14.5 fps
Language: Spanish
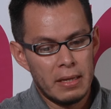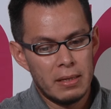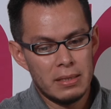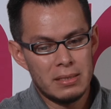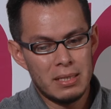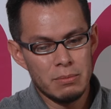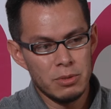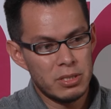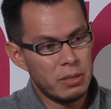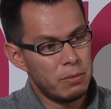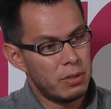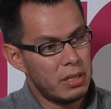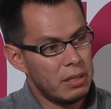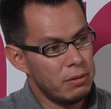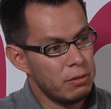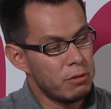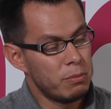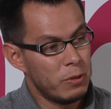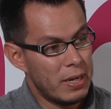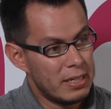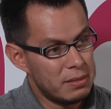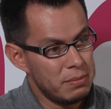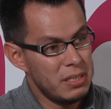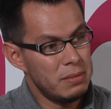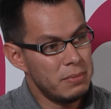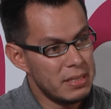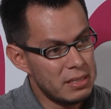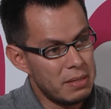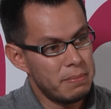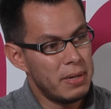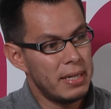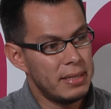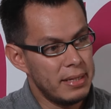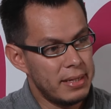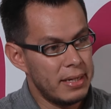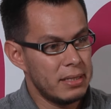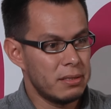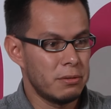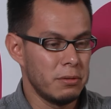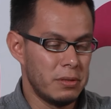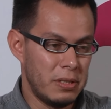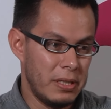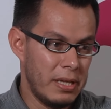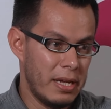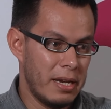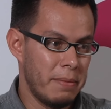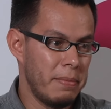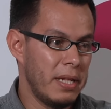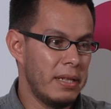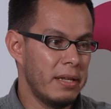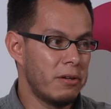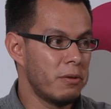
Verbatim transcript: estamos abordando como las mismas temáticas cotidianamente,